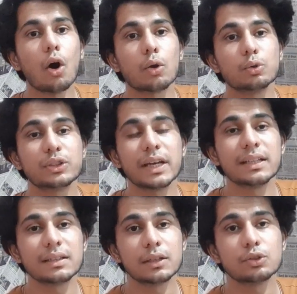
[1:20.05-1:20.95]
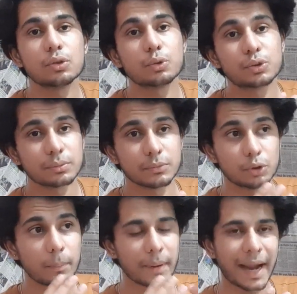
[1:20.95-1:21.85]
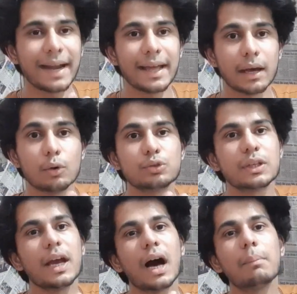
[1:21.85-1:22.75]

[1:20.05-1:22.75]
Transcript: और उसके अंदर जो उस जो ब्रांड है उसके